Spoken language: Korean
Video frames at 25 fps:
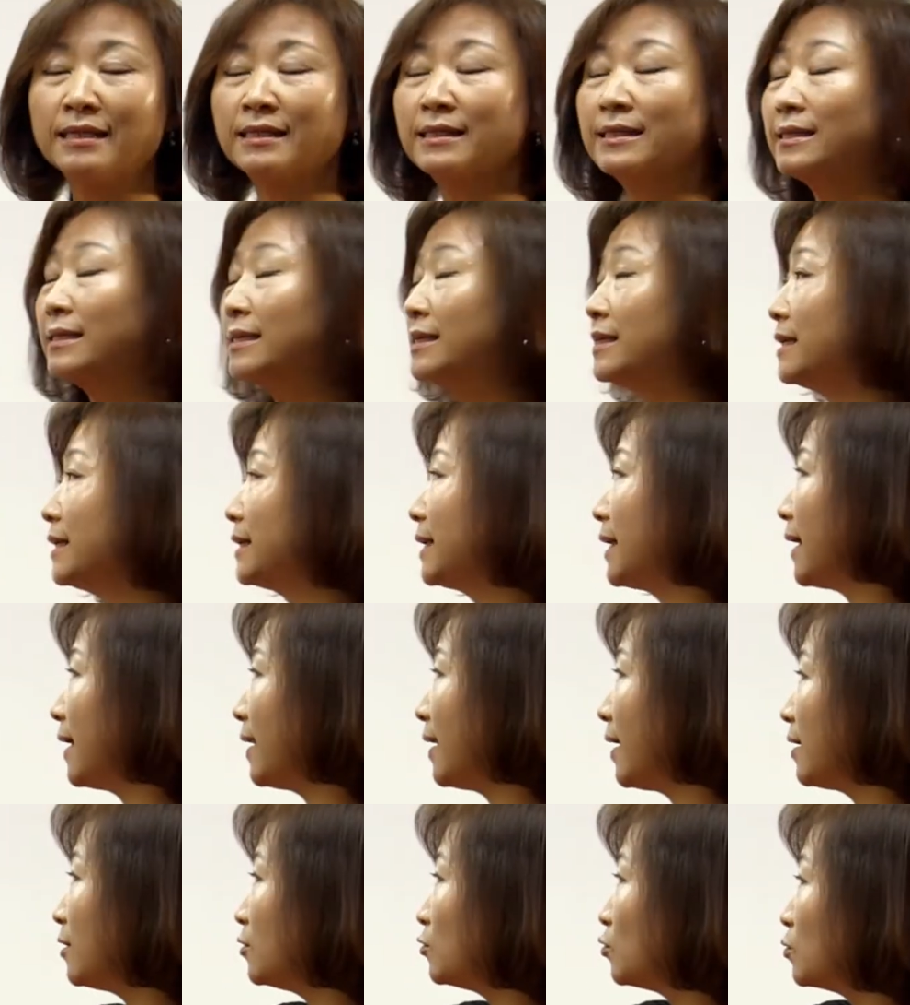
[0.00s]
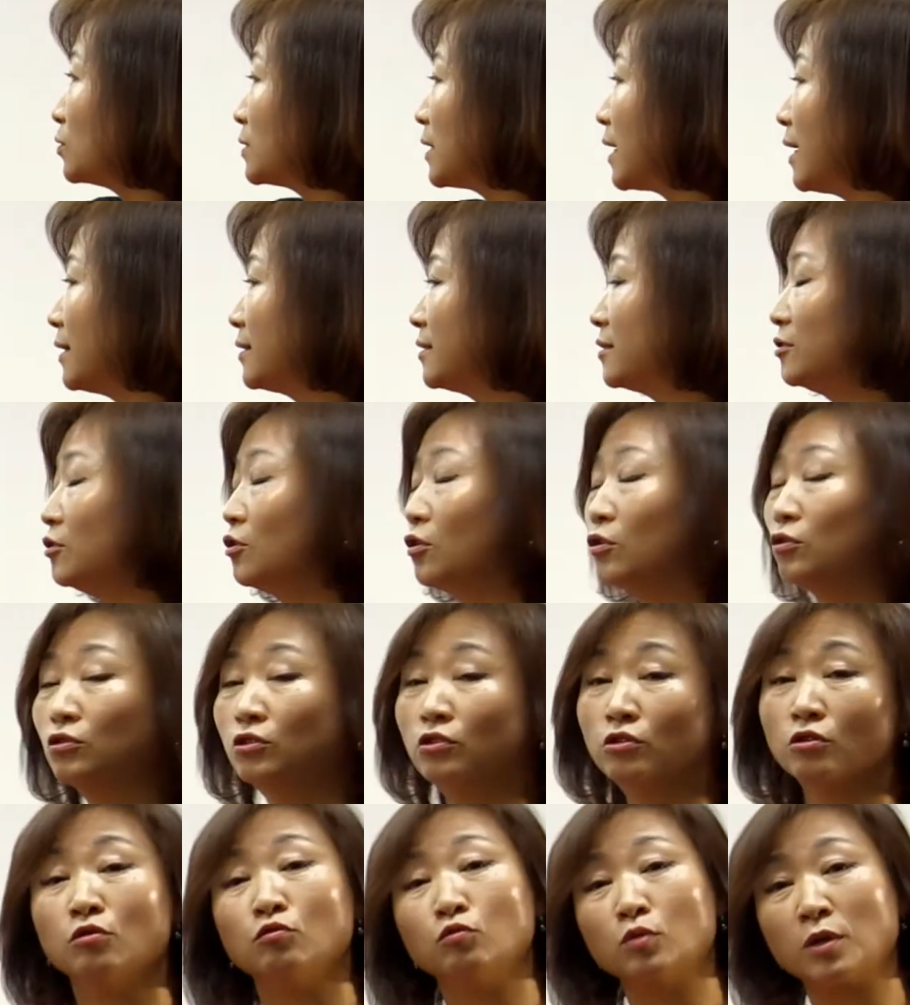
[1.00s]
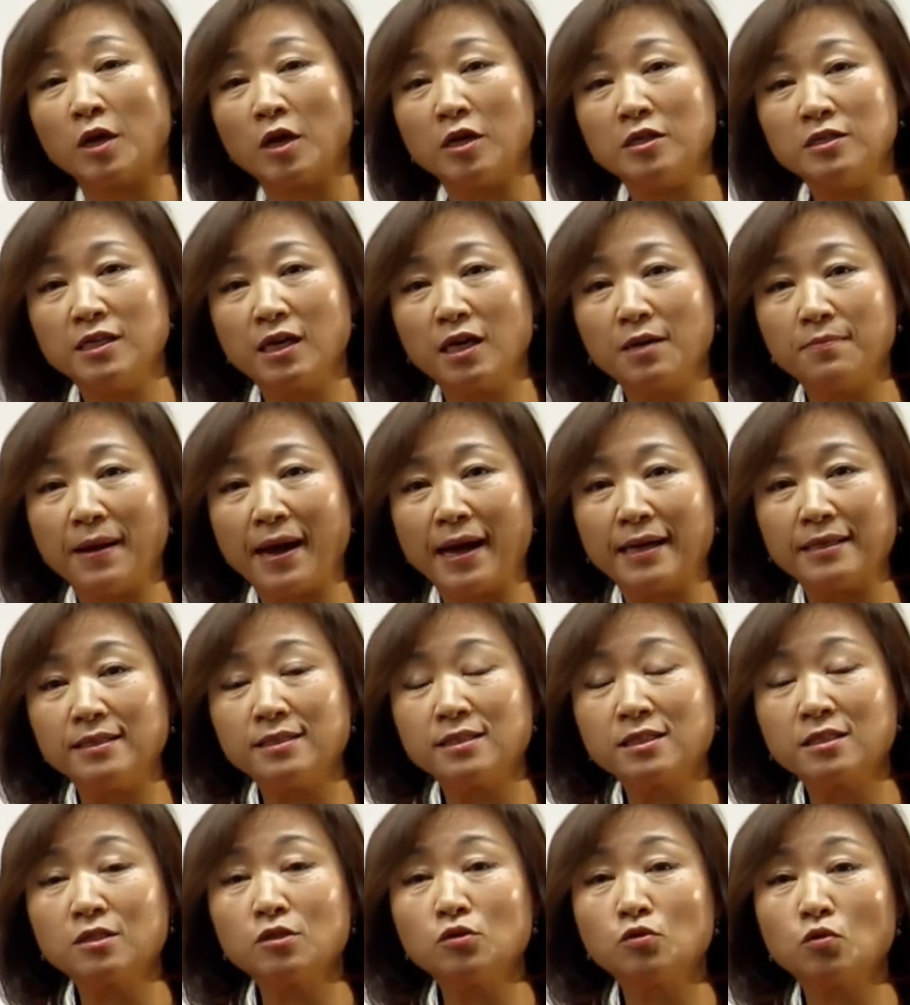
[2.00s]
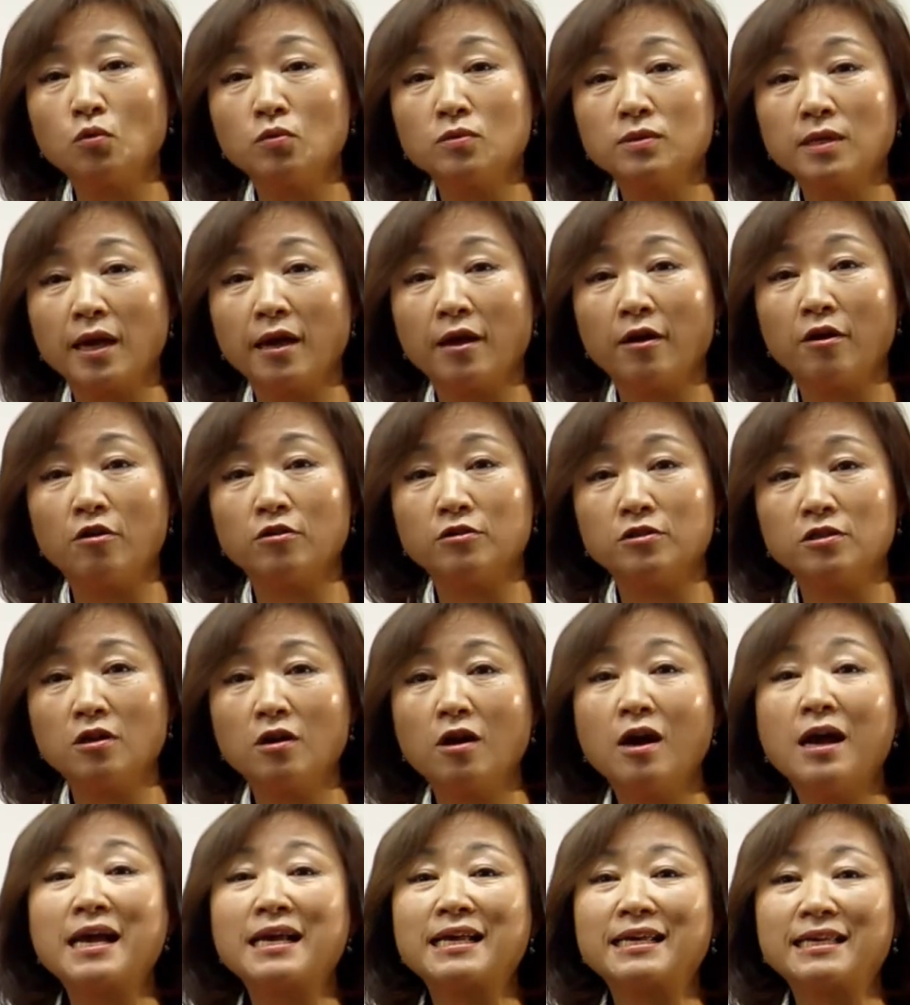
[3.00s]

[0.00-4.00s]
특히 깨레르 동사 같은 경우는 굉장히 많이 쓰는 동사예요. 그죠?